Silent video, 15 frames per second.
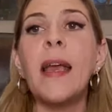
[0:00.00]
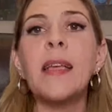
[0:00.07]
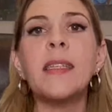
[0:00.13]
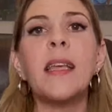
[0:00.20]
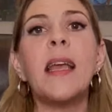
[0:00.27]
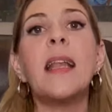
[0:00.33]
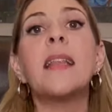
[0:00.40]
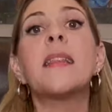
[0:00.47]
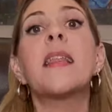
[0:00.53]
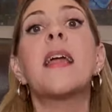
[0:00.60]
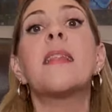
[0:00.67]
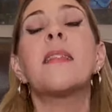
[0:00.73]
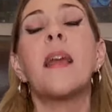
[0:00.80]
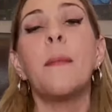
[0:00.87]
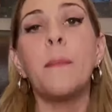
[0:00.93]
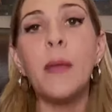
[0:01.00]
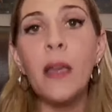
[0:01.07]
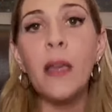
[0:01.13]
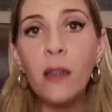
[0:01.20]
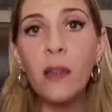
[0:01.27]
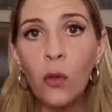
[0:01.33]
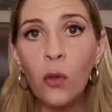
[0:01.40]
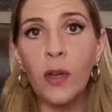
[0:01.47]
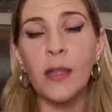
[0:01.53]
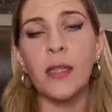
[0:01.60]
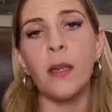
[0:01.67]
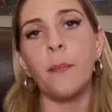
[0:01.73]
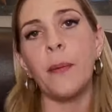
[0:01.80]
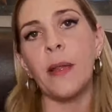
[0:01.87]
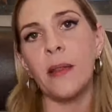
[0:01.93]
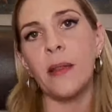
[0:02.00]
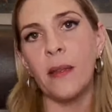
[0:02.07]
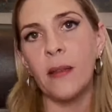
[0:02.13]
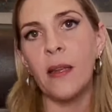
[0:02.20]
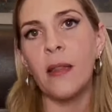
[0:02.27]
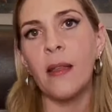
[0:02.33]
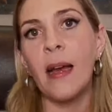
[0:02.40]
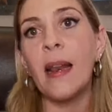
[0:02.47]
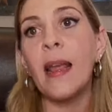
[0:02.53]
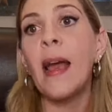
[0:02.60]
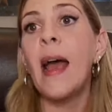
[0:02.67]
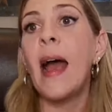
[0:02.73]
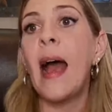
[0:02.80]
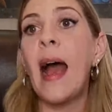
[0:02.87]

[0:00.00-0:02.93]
es el tratamiento que se pretende dar